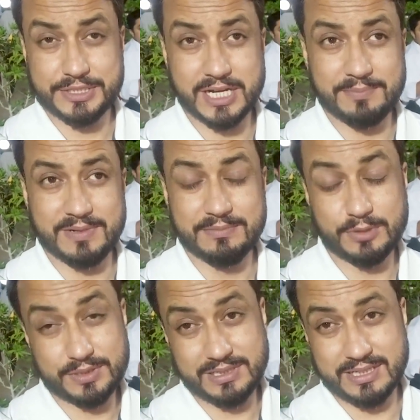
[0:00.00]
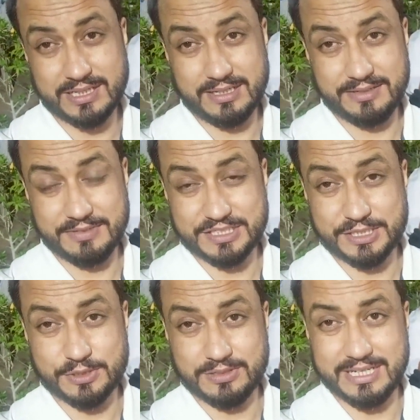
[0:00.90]
शाह पम्प होटल का
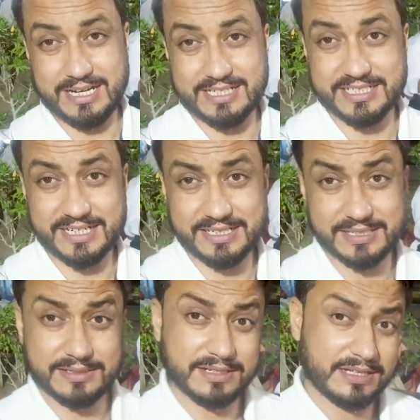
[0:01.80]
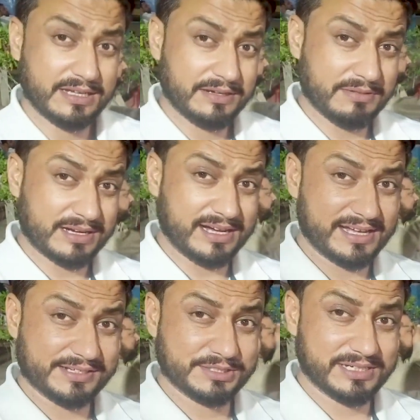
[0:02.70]
विज़िट हो गया आज एंड
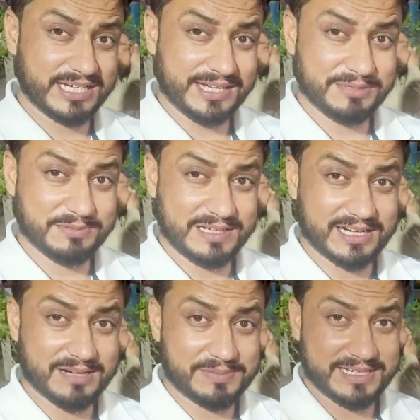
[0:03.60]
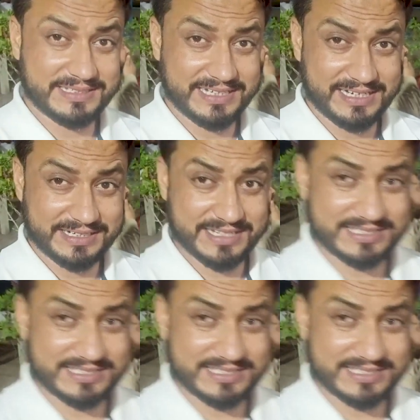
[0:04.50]
वकार जो है अभी भी लगा पड़ा दयान के